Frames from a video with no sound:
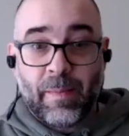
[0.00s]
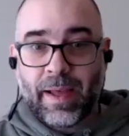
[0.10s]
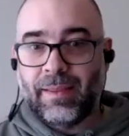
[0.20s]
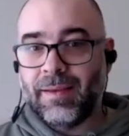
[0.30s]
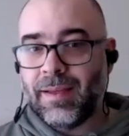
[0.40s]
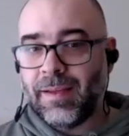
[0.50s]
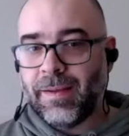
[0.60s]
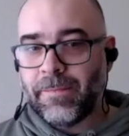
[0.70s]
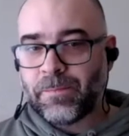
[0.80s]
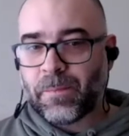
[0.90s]
année
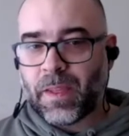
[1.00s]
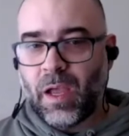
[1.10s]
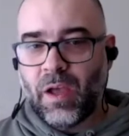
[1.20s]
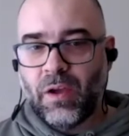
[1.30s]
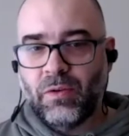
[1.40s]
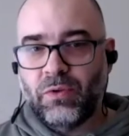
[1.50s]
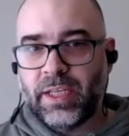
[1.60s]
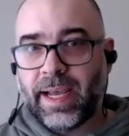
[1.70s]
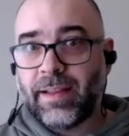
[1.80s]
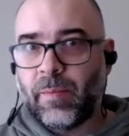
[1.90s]
euh, où
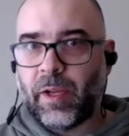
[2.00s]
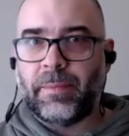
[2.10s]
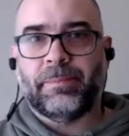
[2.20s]
j'écris à temps plein.